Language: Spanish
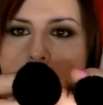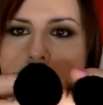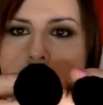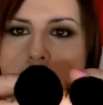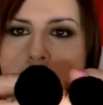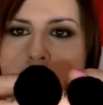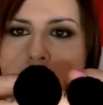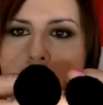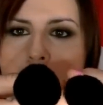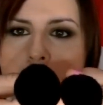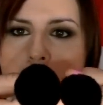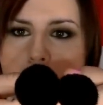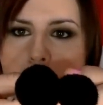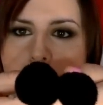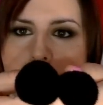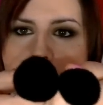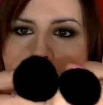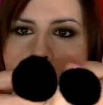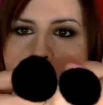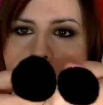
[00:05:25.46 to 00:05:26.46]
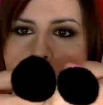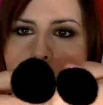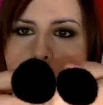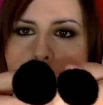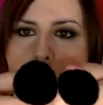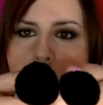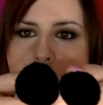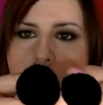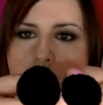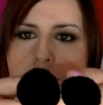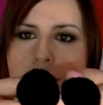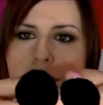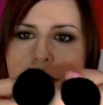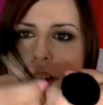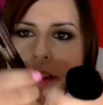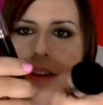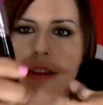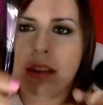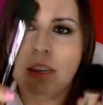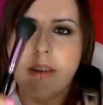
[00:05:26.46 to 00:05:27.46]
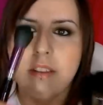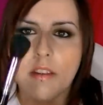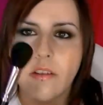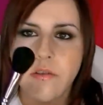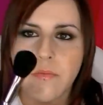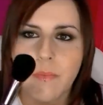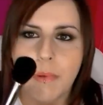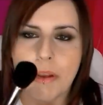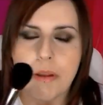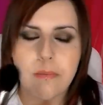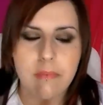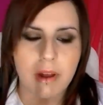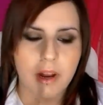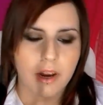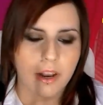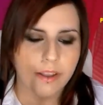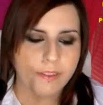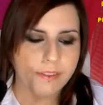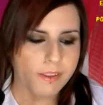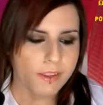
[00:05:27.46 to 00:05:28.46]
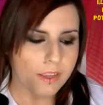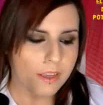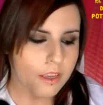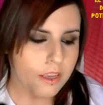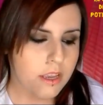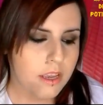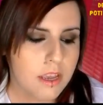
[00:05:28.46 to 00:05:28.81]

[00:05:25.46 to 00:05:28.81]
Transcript: Es como, ¿veis? Más grande. Esta es un pelín más grande.